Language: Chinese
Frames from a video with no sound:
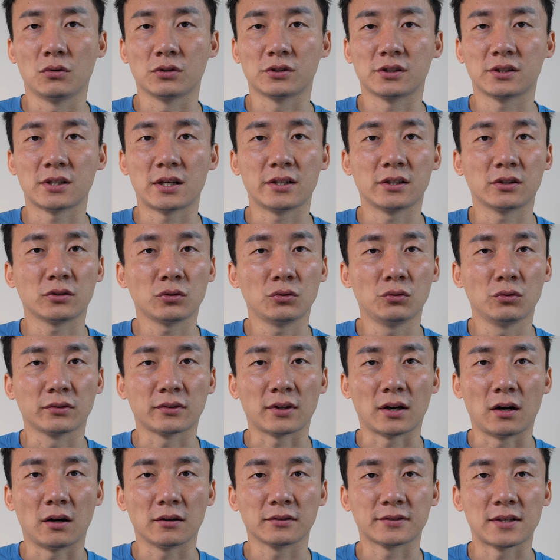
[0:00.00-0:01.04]
我之前一直吐
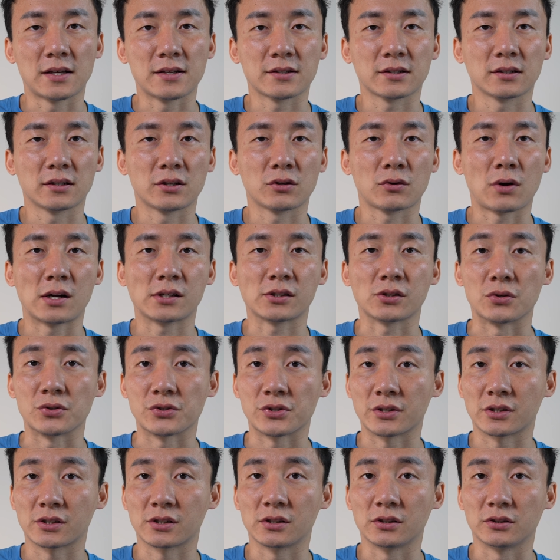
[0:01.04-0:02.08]
槽三星的一款手
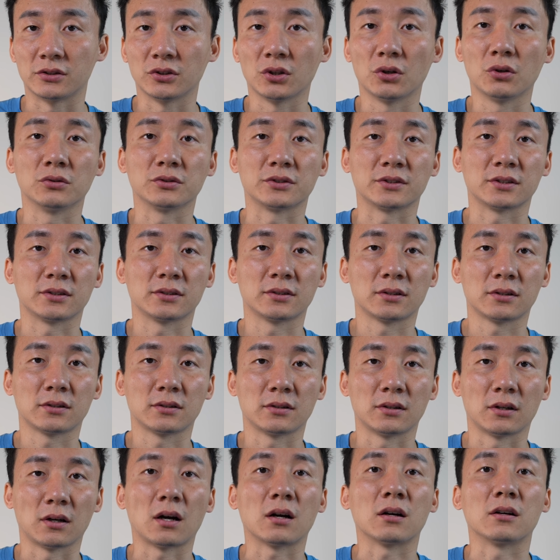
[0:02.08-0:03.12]
机是 Note
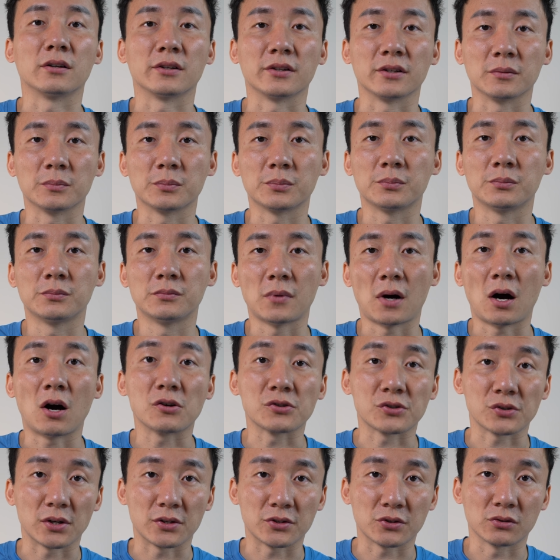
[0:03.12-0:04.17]
二十
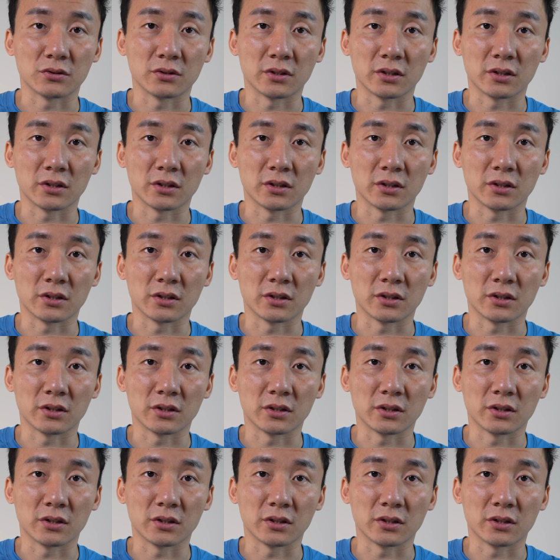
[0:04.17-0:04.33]
Ultra， 就是